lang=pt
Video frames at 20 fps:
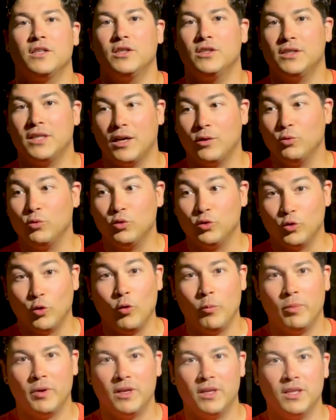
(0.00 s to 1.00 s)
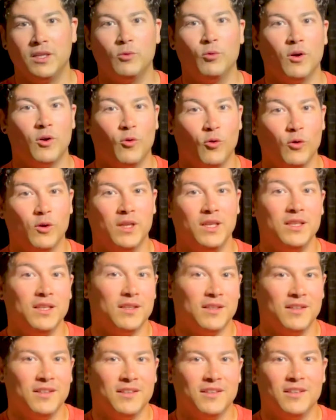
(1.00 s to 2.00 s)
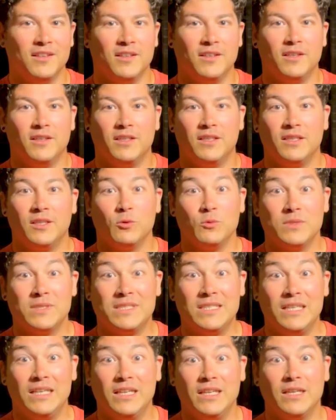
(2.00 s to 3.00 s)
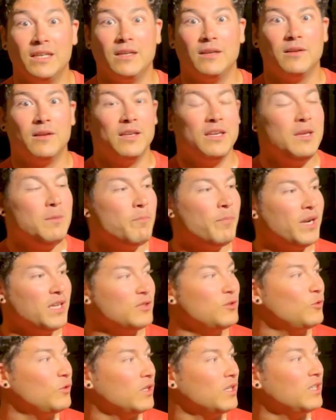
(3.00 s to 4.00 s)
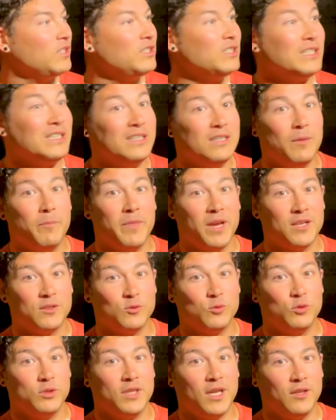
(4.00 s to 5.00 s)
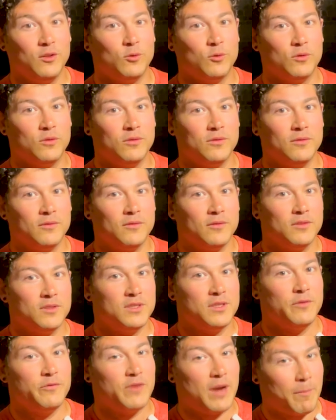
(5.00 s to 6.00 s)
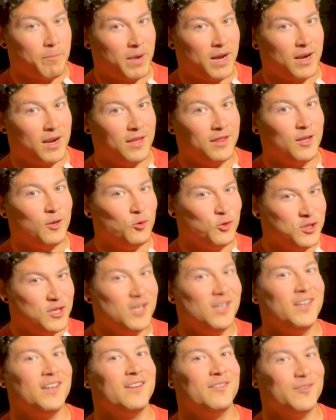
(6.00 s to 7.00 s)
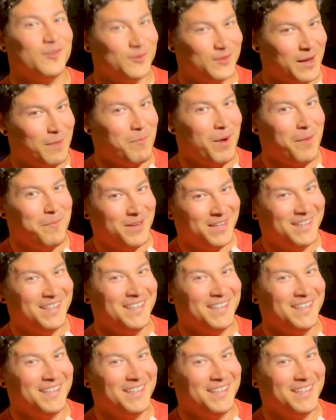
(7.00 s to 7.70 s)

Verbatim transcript: a gente está no topo aqui de uma colina, né? Então se liga, impressionante e também assustador. Se ficar parado, a luz de liga, dá mais medo